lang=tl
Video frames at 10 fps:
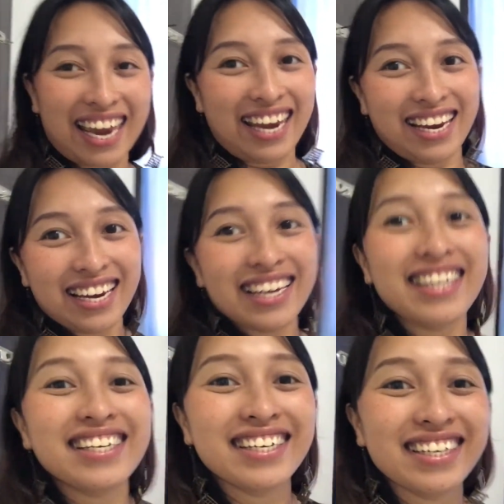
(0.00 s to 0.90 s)

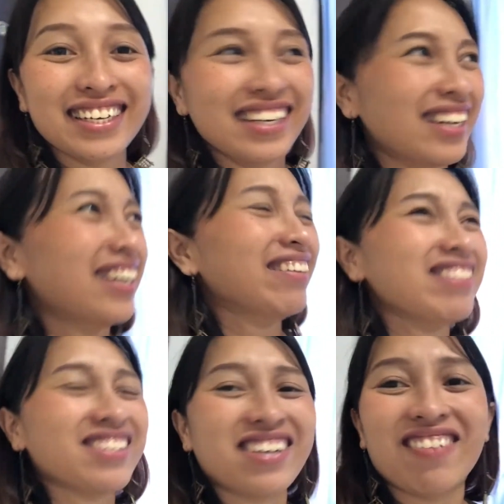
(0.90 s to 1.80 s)
And I'm
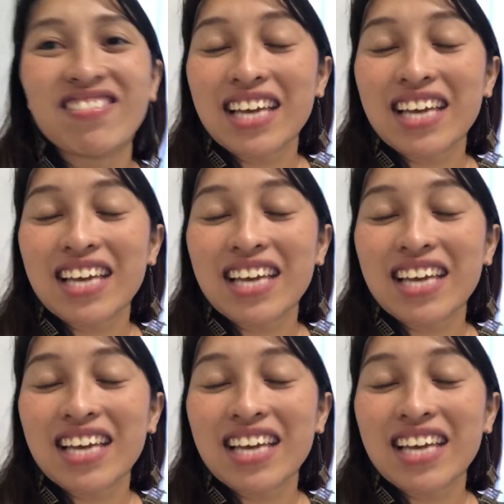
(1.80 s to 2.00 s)
so happy.